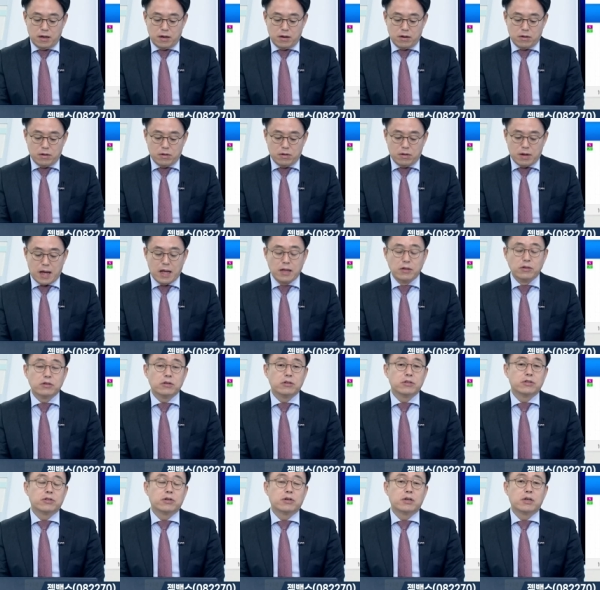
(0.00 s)
어,
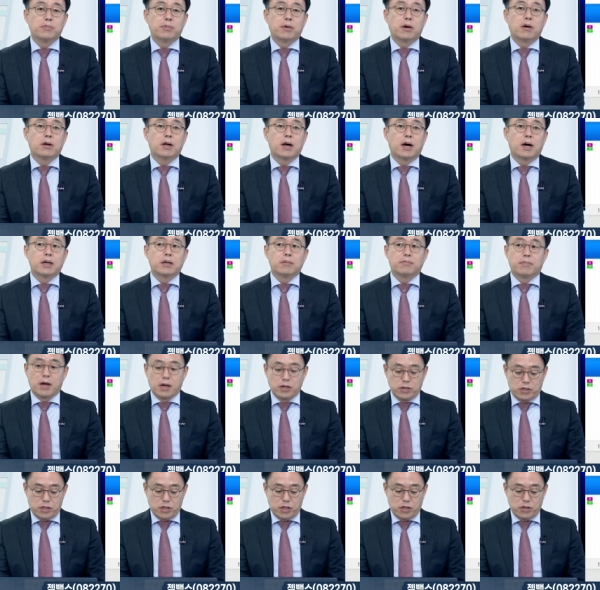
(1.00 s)
안전성을 평가하는
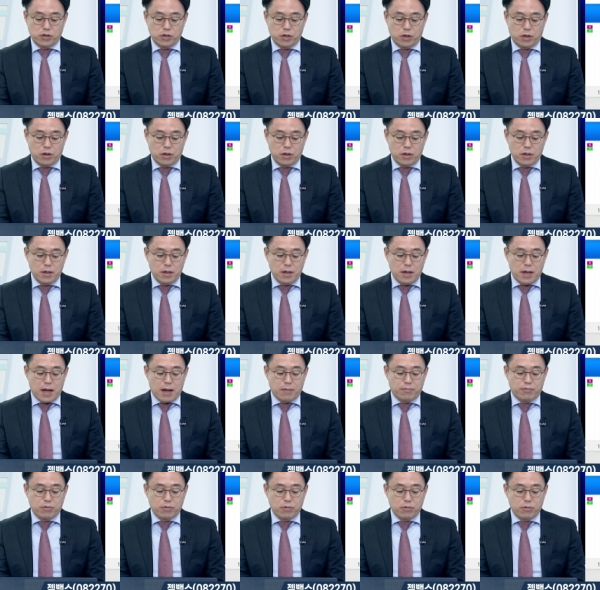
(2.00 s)
방식이죠.
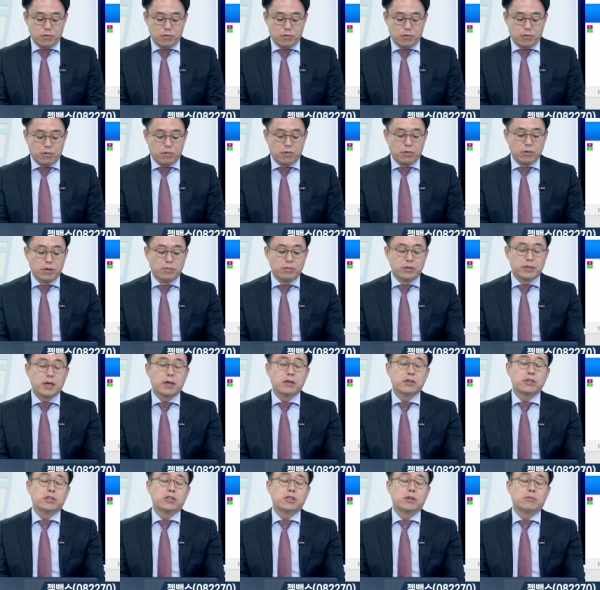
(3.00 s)
앞으로 어,
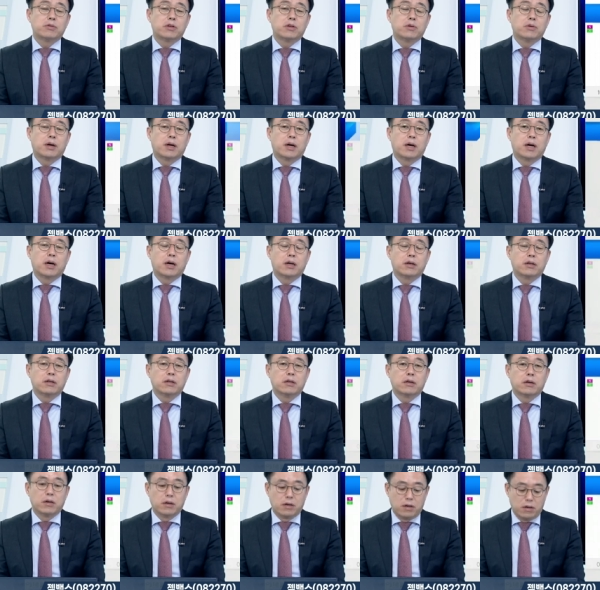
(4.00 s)
임상시험
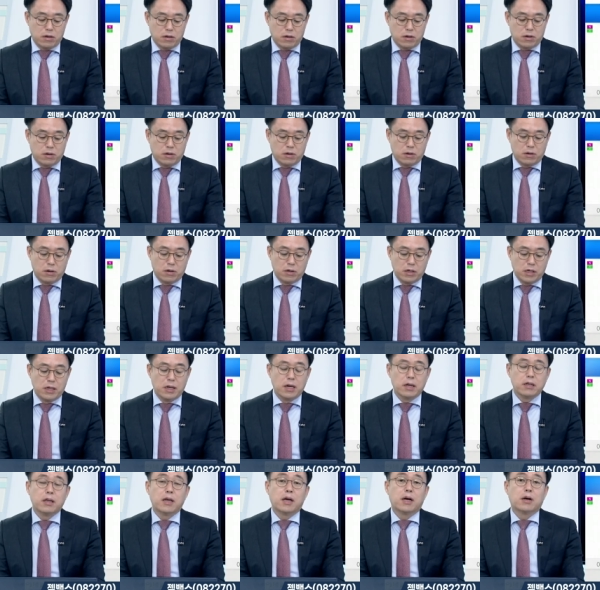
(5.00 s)
기관은 어,
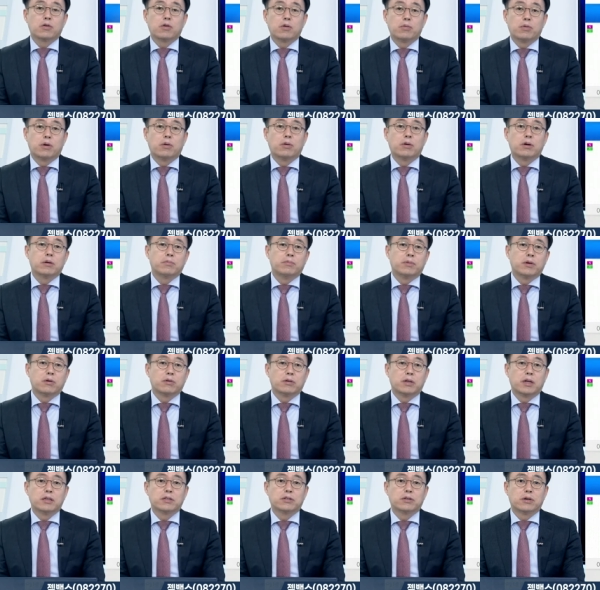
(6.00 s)
인하대학교 병원을
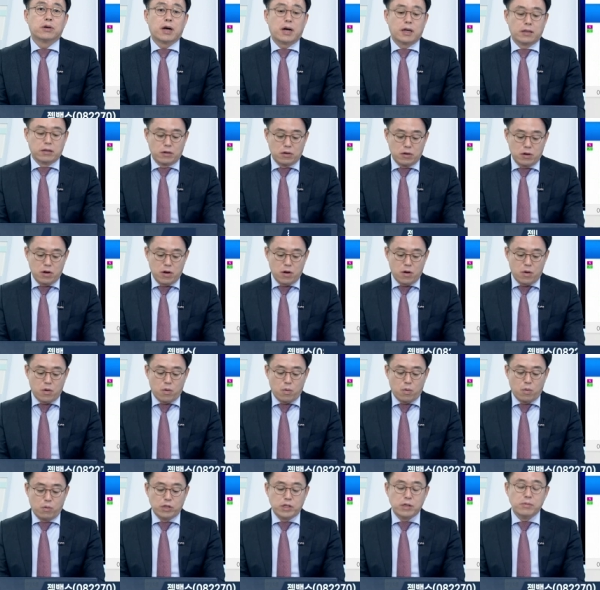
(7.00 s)
비롯해서 한
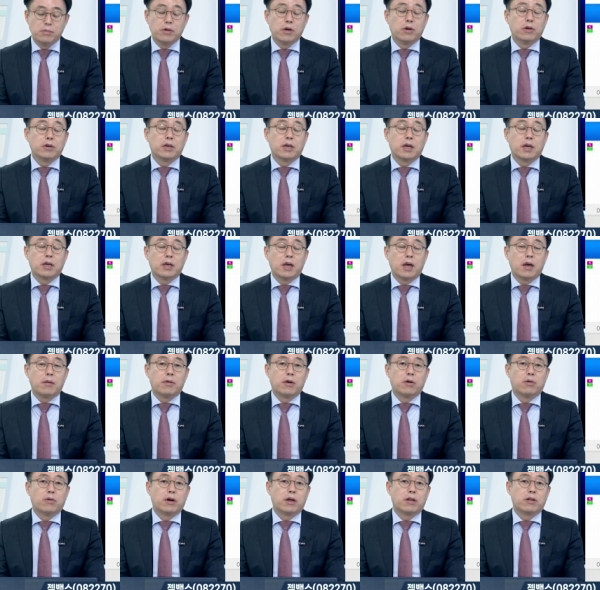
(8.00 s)
50여 개의
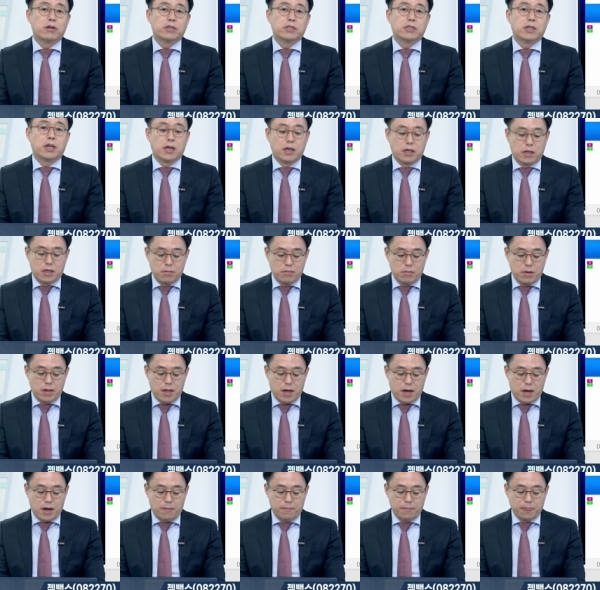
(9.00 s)
병원에서 진행이
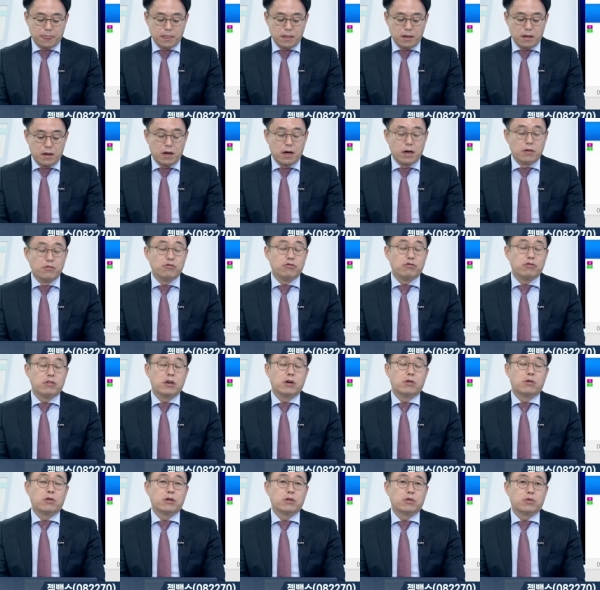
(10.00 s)
됩니다. 아,
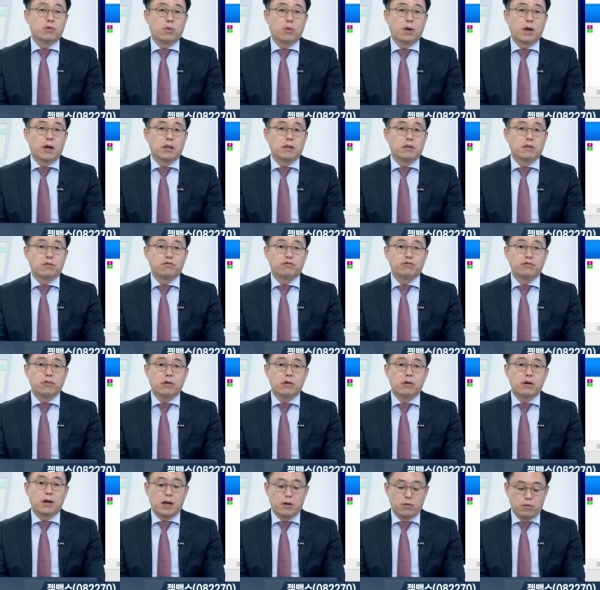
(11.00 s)
6개월 동안
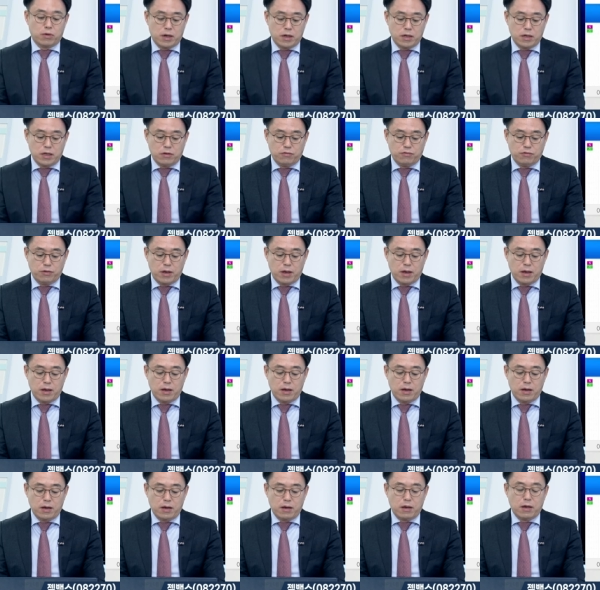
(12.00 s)
투여를 하고 난
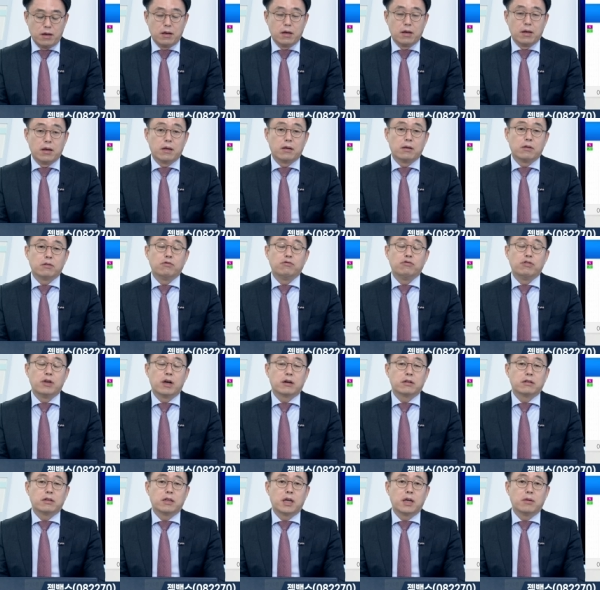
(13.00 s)
이후에
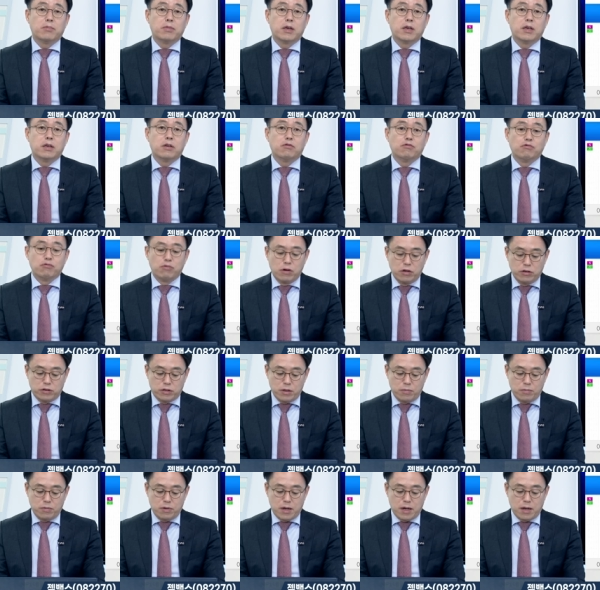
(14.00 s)
위약 대비
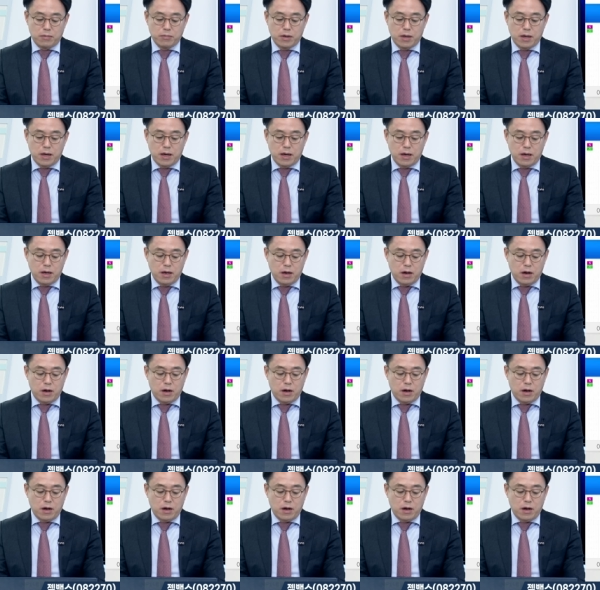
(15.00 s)
우월성과 함께